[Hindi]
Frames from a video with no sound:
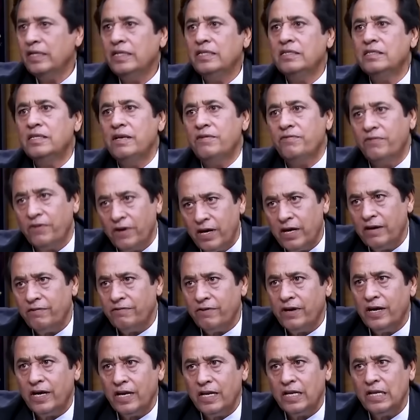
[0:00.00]
है इसने फलाने
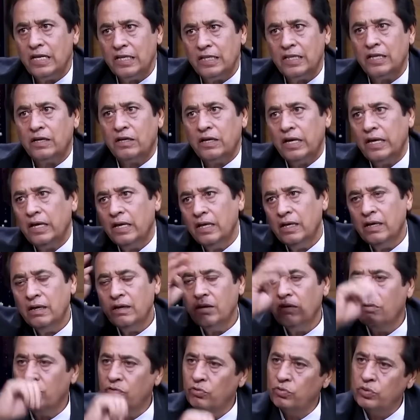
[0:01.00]
फलाने ने देखे
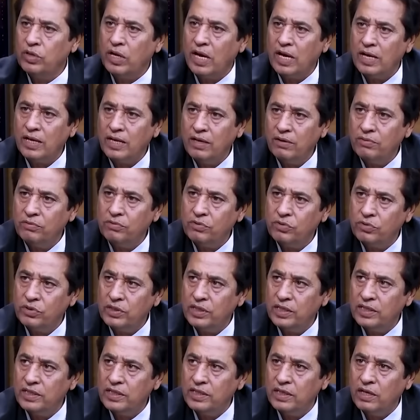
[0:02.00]
वो उठा के उनको
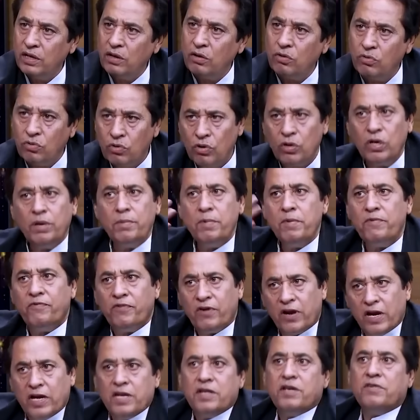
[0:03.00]
दे दिया और उन्होंने भी
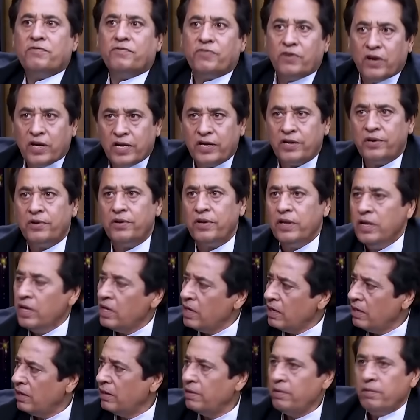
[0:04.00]
फलानी या फलानी
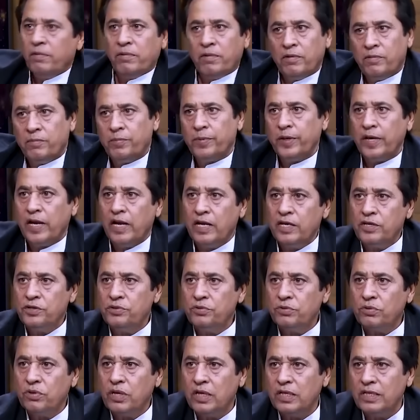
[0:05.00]
बनानी
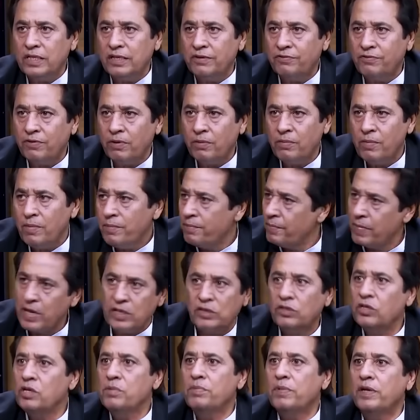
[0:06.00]
शुरू कर दिए फिर
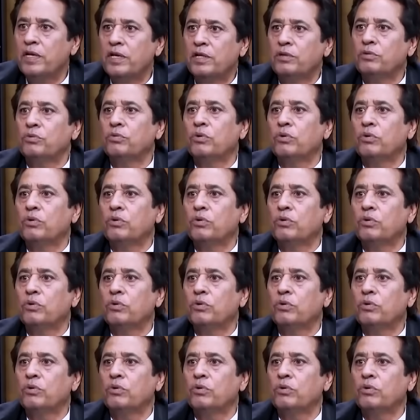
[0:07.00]
मैं तो नहीं बनने